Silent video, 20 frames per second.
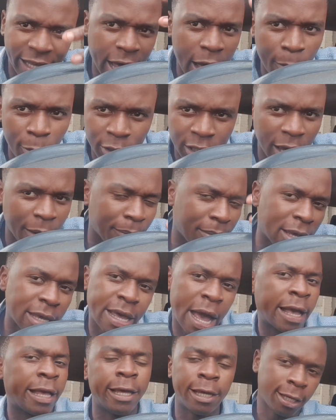aqui em
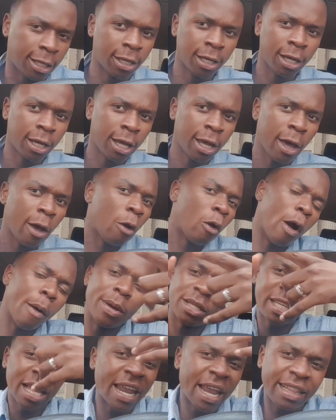Moçambique, aqui.
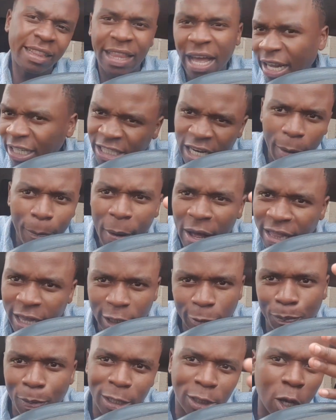começar a dar
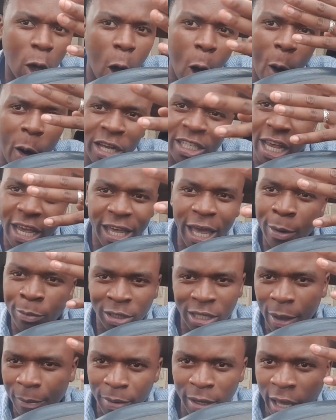chapada às pessoas aqui em
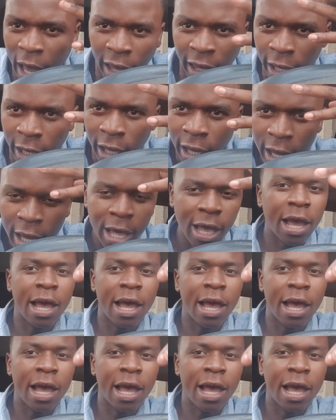Moçambique, aqui.